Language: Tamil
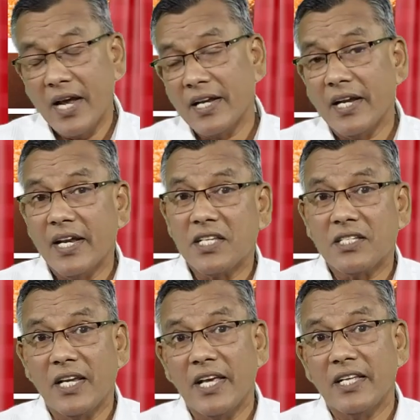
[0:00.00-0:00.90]
ஏன் என்னை
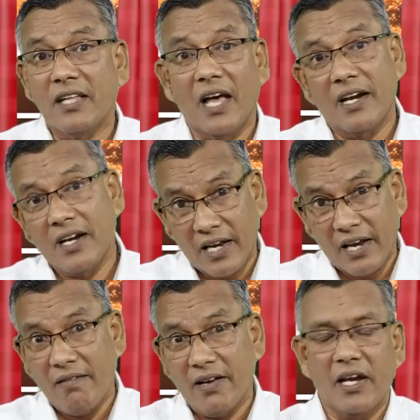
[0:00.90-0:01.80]
சிநேகித்தார் என்று
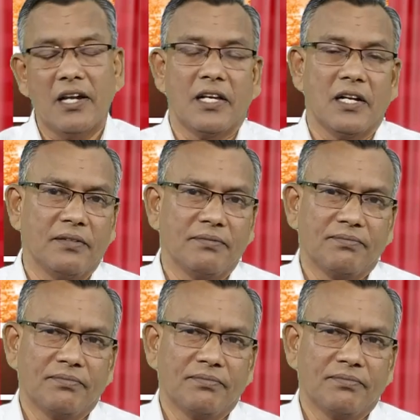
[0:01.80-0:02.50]
கேள்வி கேளுங்கள்